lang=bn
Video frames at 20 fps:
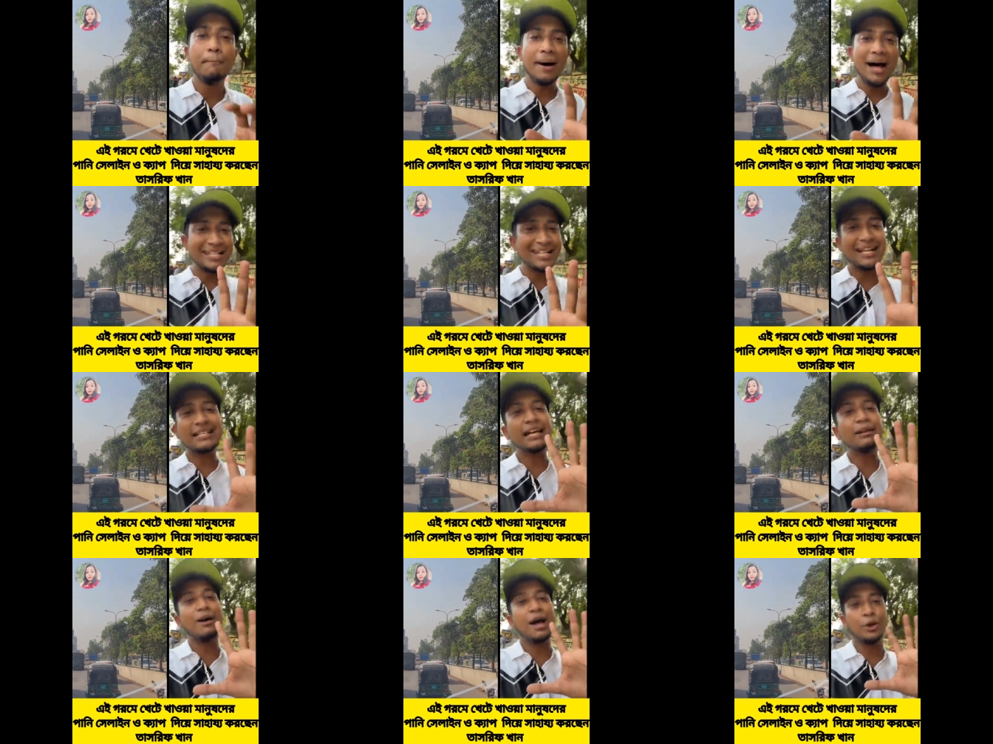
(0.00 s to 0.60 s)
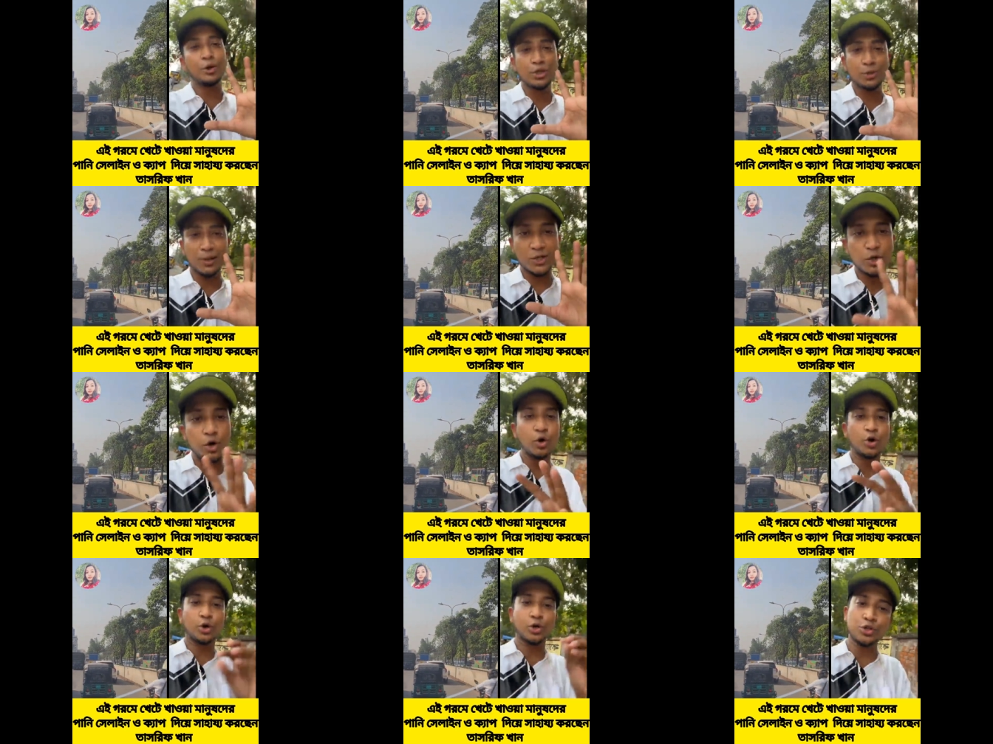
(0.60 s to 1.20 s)
পাঁচ হাজার মানুষ বা
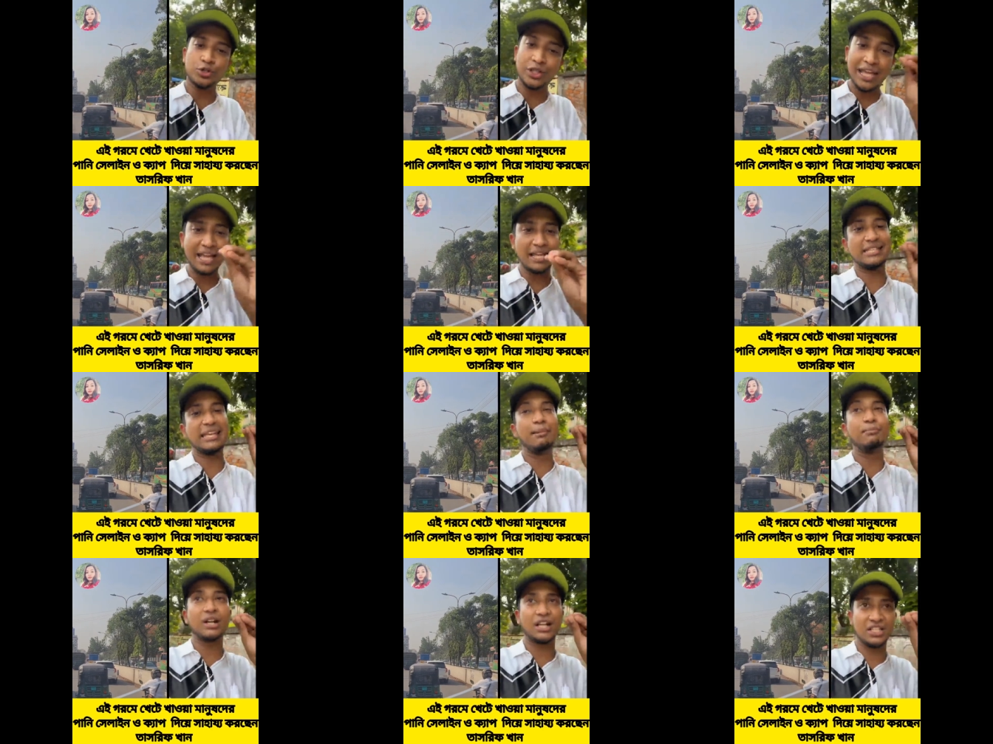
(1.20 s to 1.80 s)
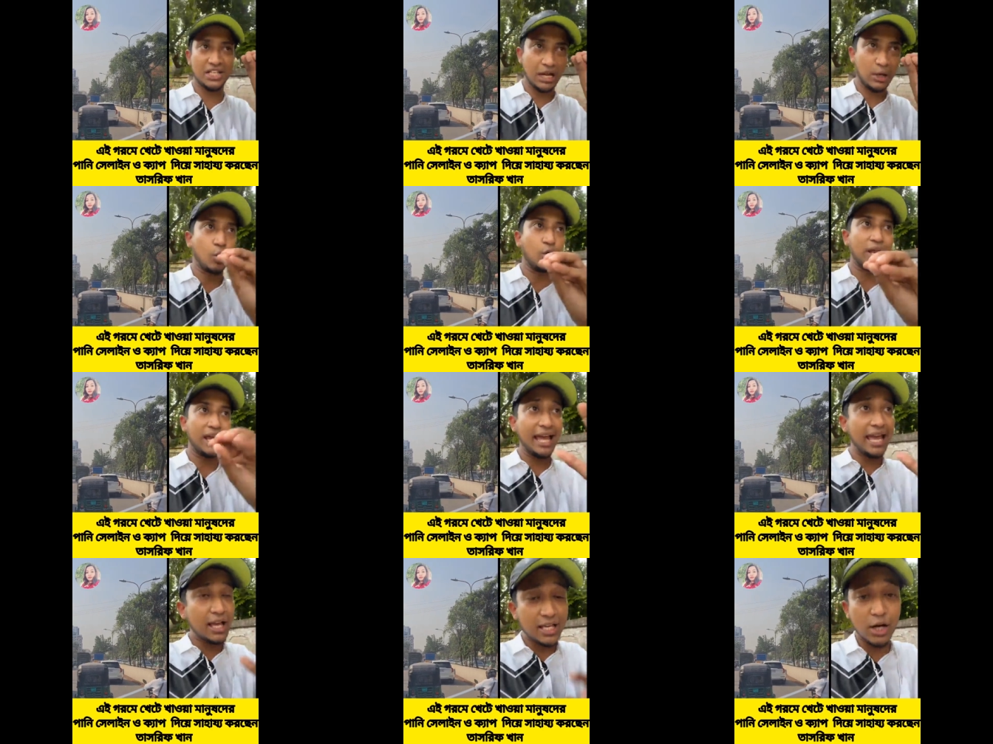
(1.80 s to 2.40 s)
সংগঠন যদি এই সেম কাজটা
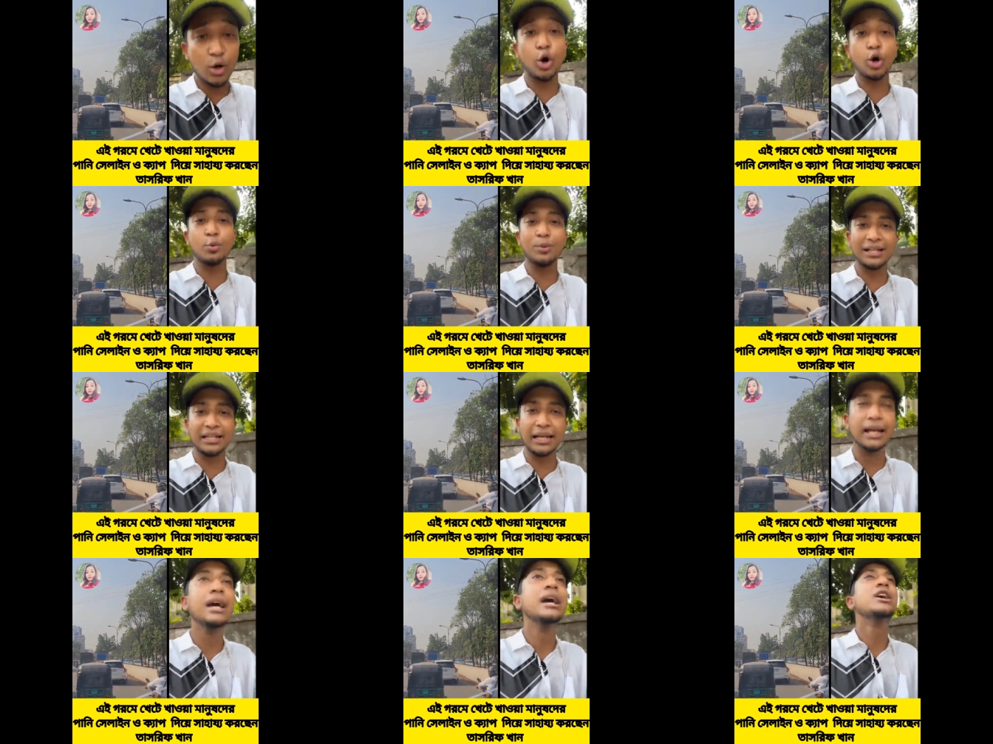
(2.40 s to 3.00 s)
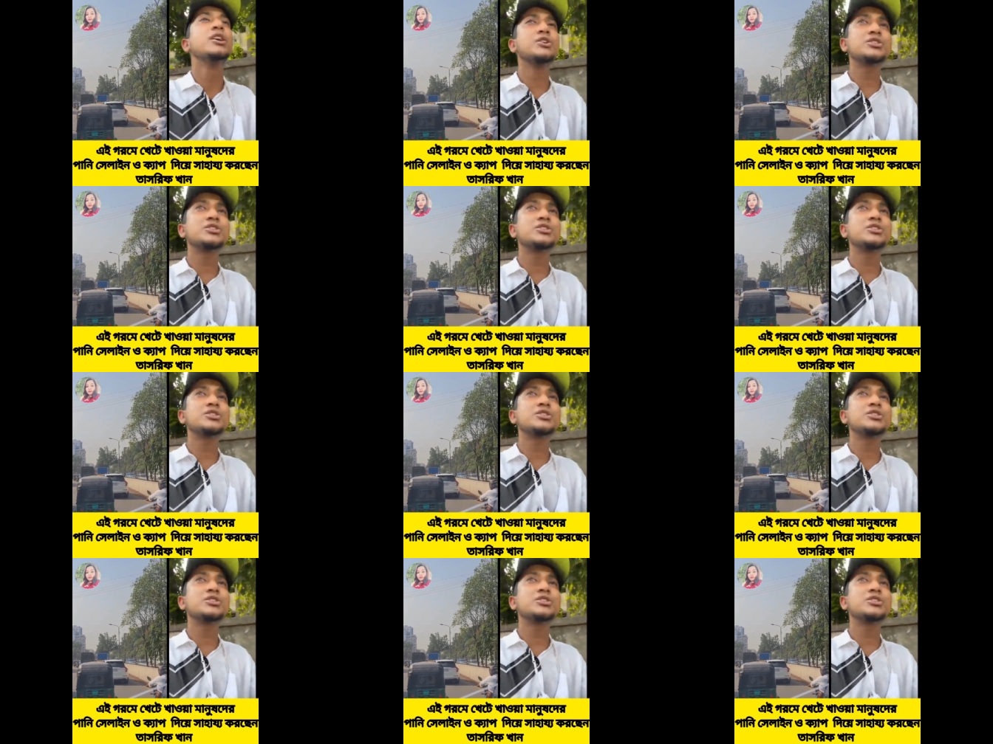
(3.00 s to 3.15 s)
করে এই যে গরমের দিন